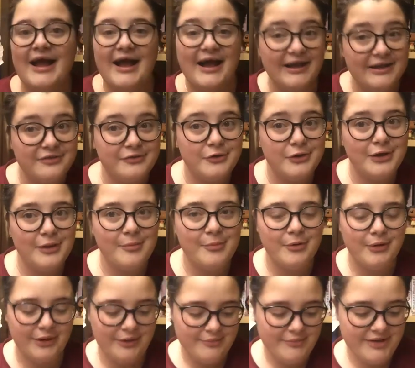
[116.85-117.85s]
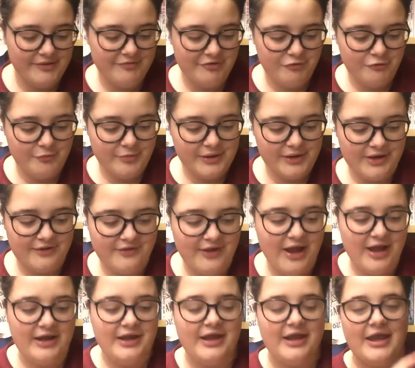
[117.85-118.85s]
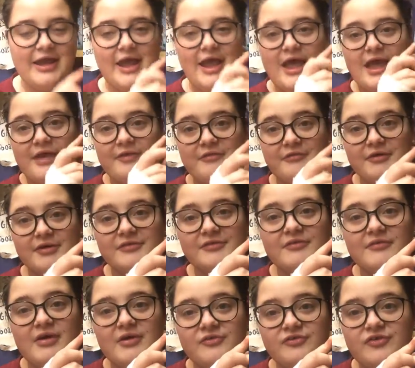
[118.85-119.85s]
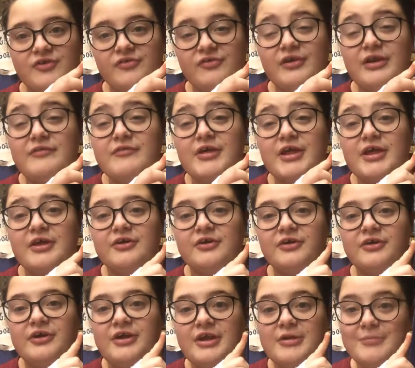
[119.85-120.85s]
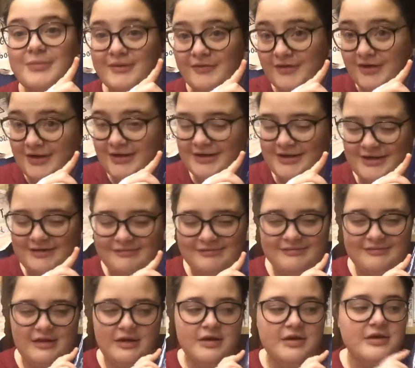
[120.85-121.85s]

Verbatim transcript: Altro libro che mi è arrivato per Natale è The Rest of Us Just Live Here di Patrick Ness.